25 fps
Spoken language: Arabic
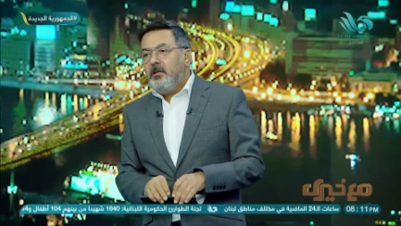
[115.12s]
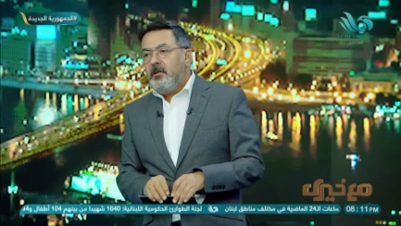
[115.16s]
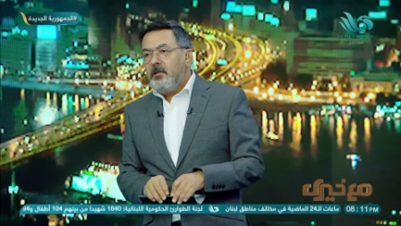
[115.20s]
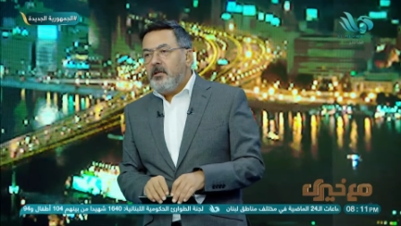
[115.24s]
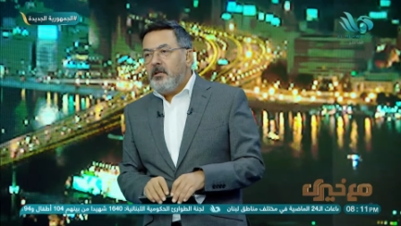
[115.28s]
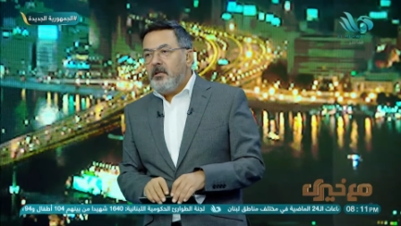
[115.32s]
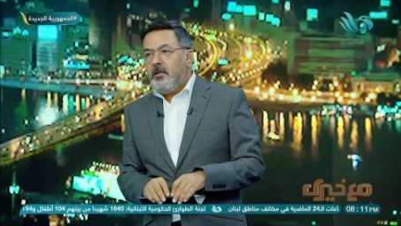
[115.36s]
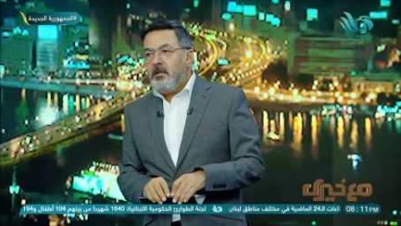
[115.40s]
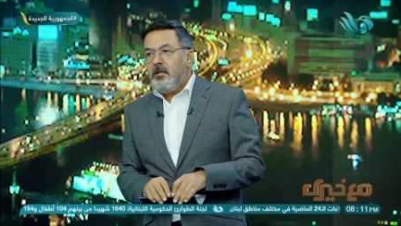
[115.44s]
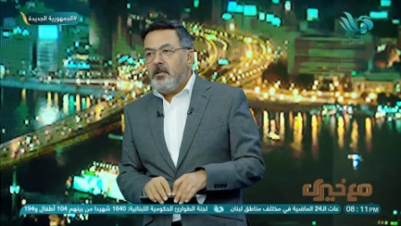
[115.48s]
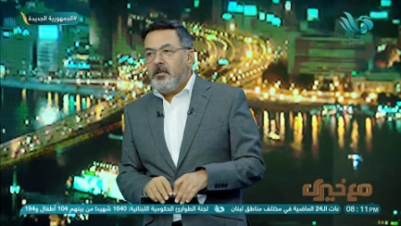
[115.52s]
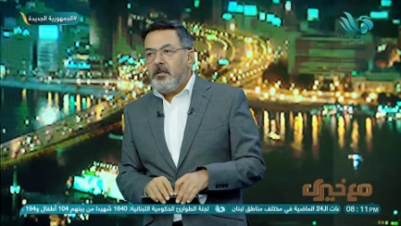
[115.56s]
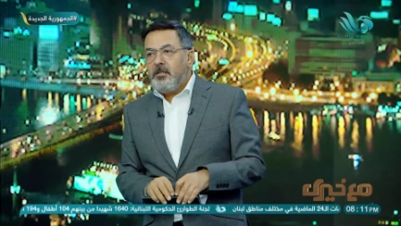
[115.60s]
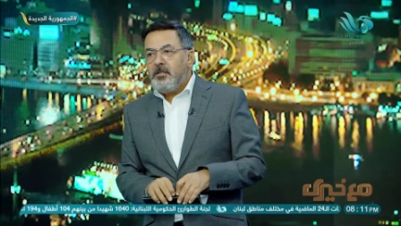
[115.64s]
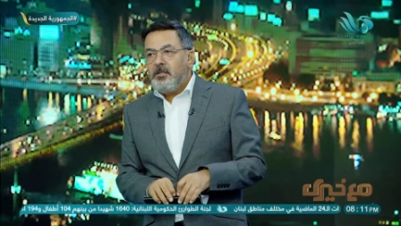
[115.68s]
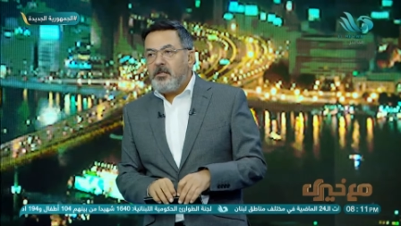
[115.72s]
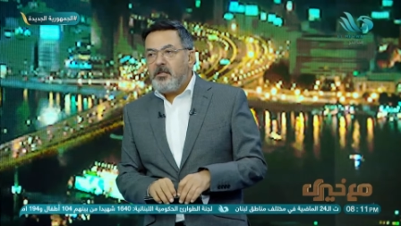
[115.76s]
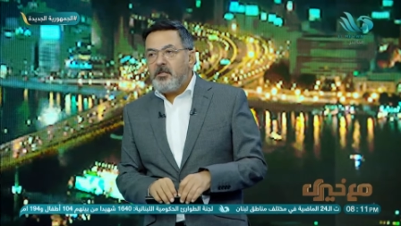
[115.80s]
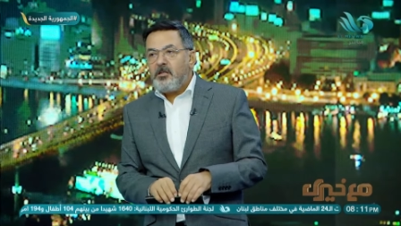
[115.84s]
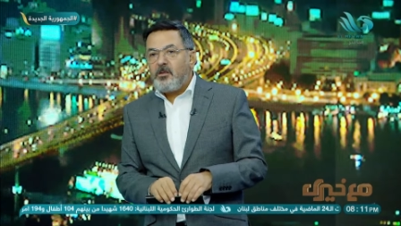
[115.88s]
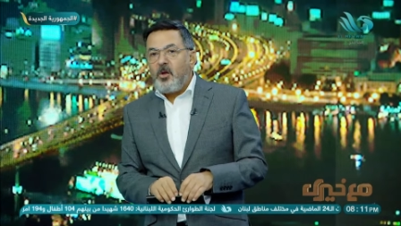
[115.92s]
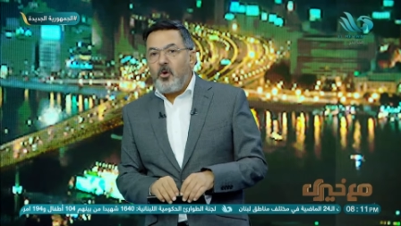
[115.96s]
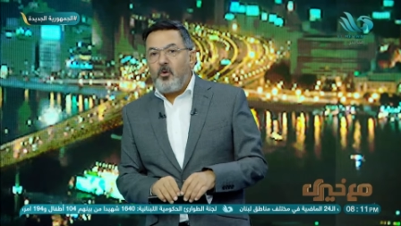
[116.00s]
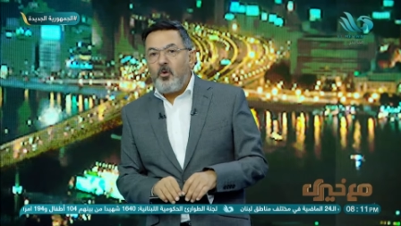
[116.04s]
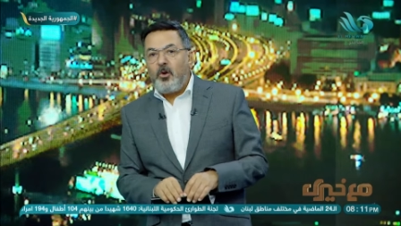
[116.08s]

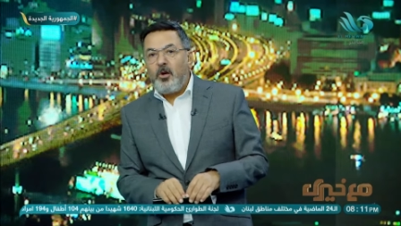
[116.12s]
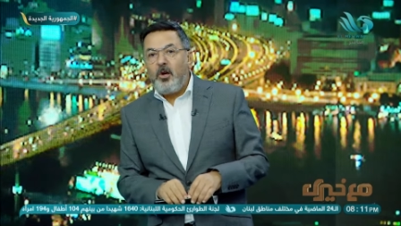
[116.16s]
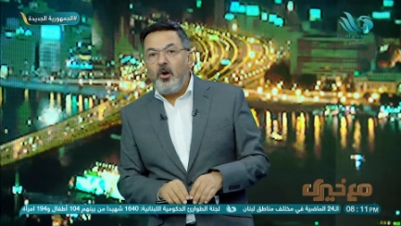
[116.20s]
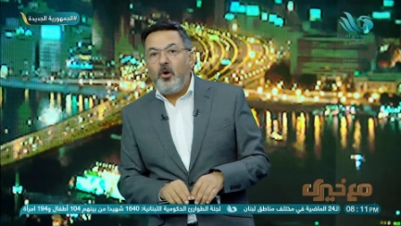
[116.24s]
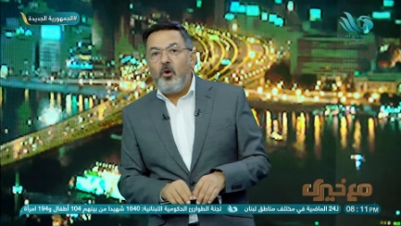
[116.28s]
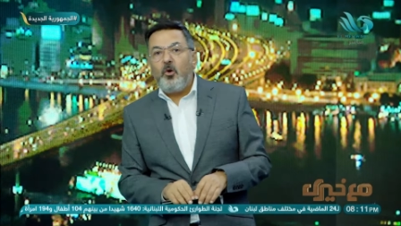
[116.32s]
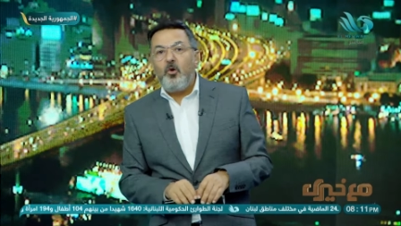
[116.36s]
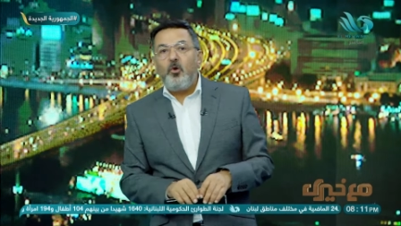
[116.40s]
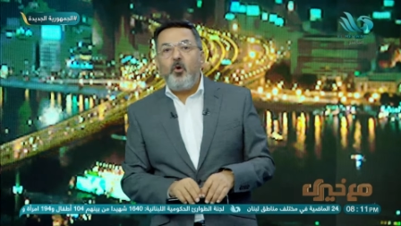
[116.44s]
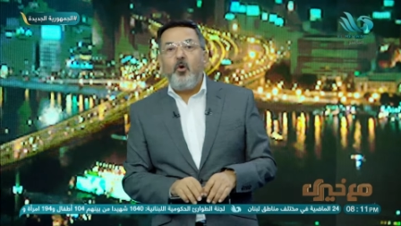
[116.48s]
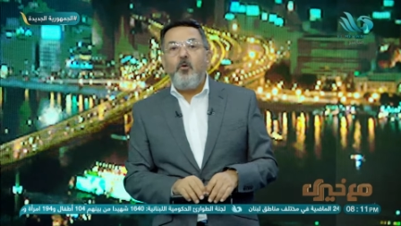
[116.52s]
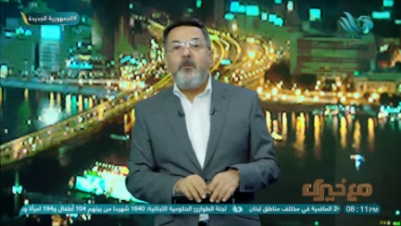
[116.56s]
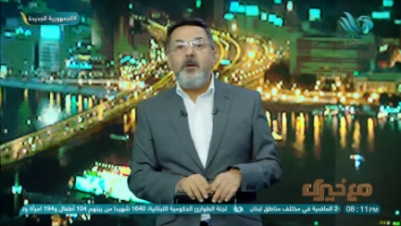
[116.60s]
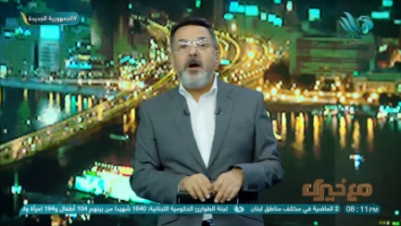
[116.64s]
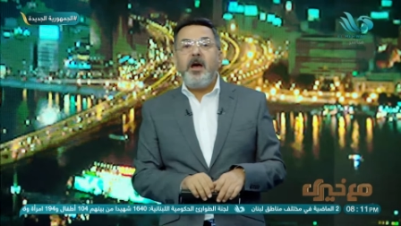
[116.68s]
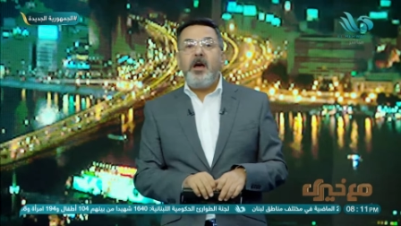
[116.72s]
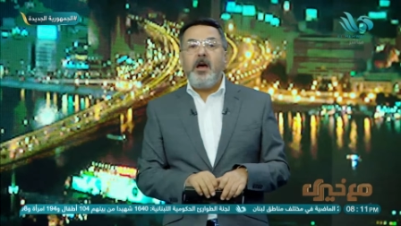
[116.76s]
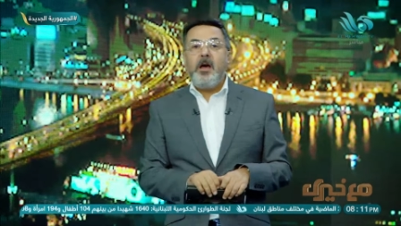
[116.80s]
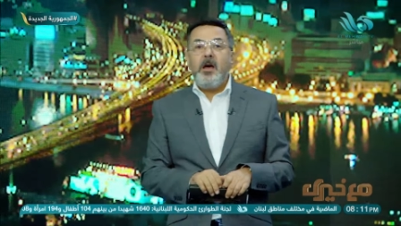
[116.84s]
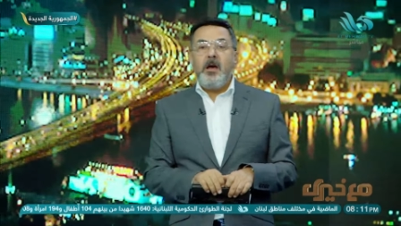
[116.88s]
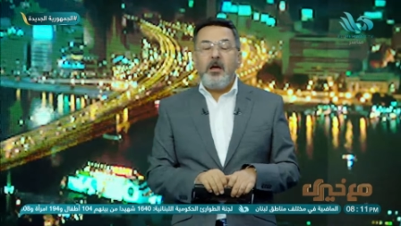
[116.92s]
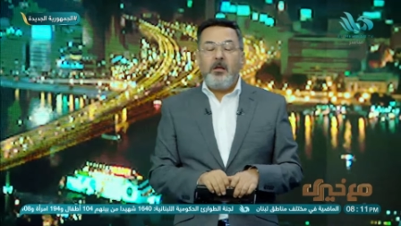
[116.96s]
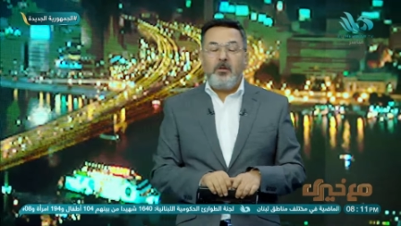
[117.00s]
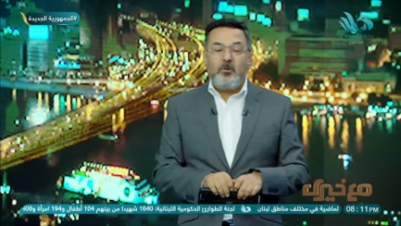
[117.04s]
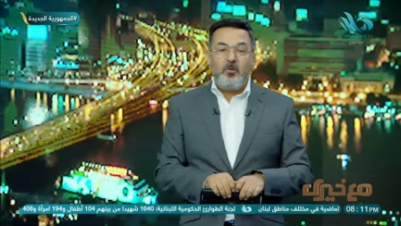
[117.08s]
آه، توقيع
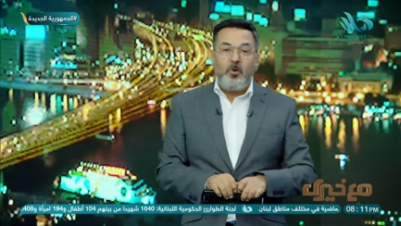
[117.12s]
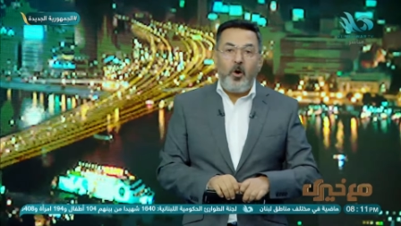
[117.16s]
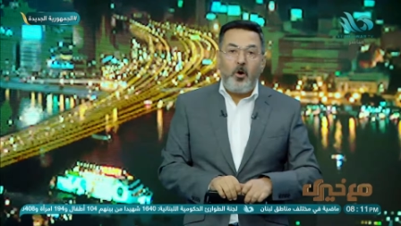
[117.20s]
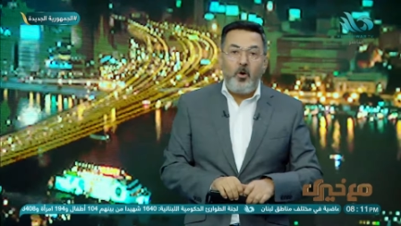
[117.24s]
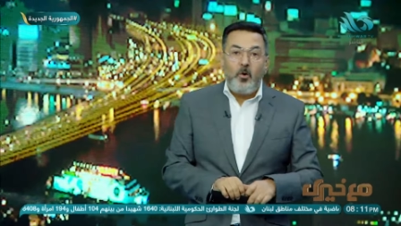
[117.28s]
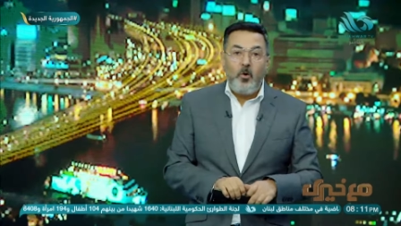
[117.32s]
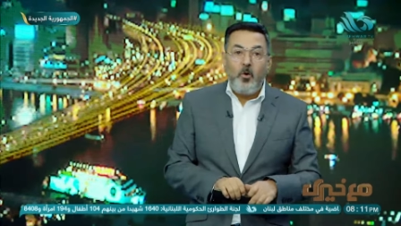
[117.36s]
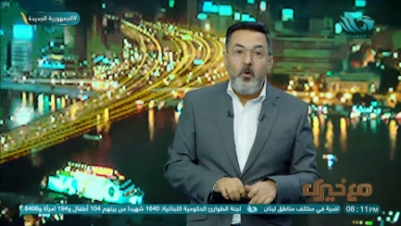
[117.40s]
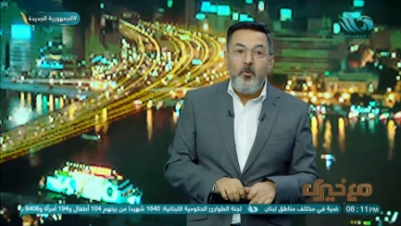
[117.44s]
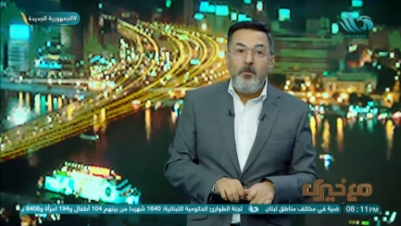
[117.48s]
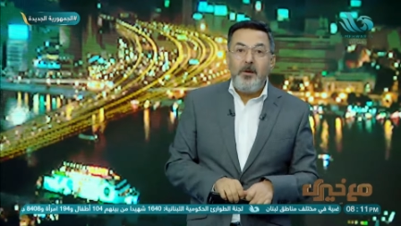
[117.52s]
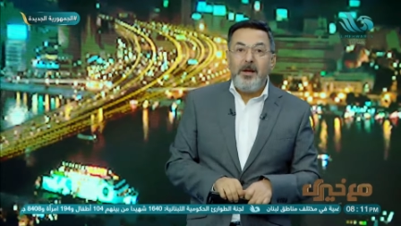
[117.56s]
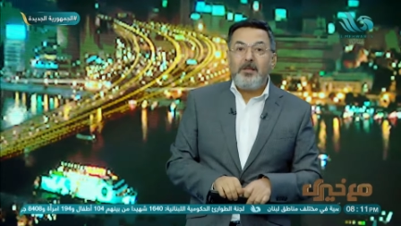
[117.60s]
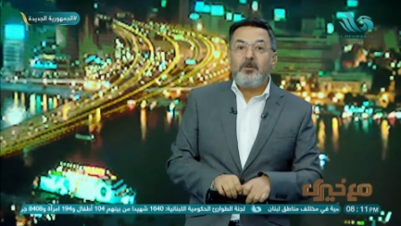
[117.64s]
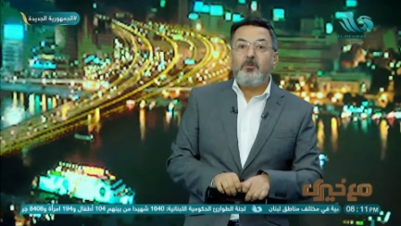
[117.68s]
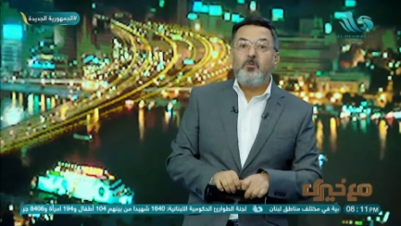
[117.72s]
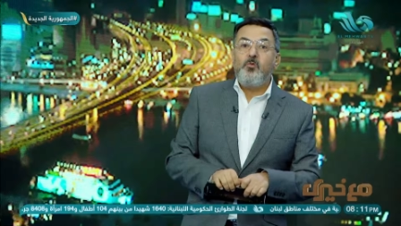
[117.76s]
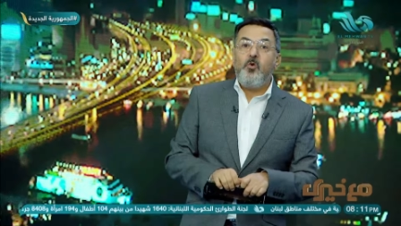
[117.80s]
عقوبات وعقوبات